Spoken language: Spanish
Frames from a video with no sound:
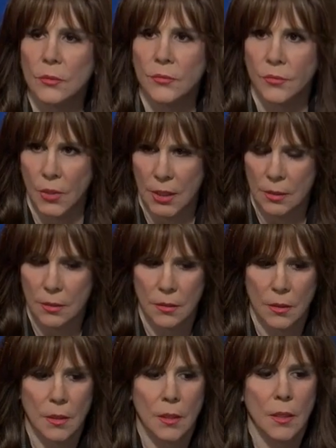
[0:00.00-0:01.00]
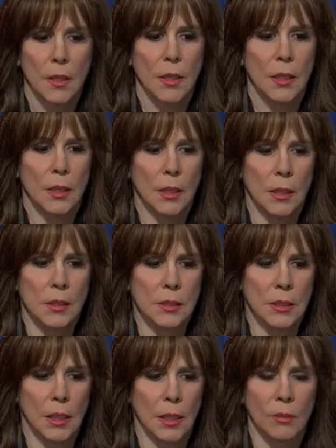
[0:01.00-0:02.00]
fue. Y
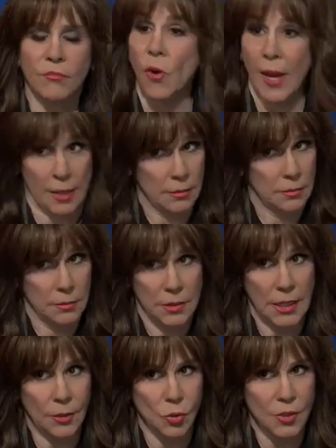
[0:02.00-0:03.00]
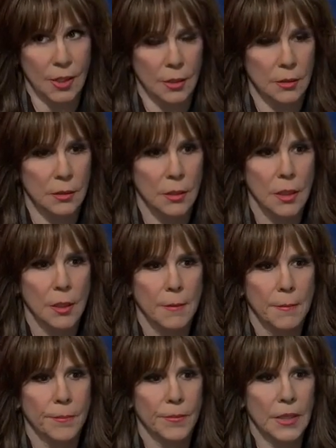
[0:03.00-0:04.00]
este, fue, ya no está. Gracias a
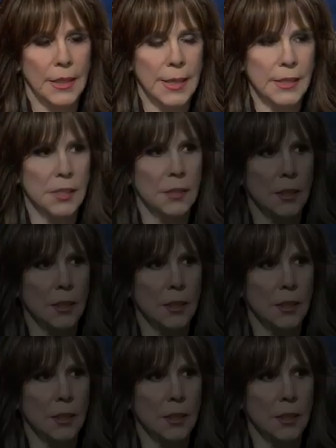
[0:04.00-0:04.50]
Dios. Gracias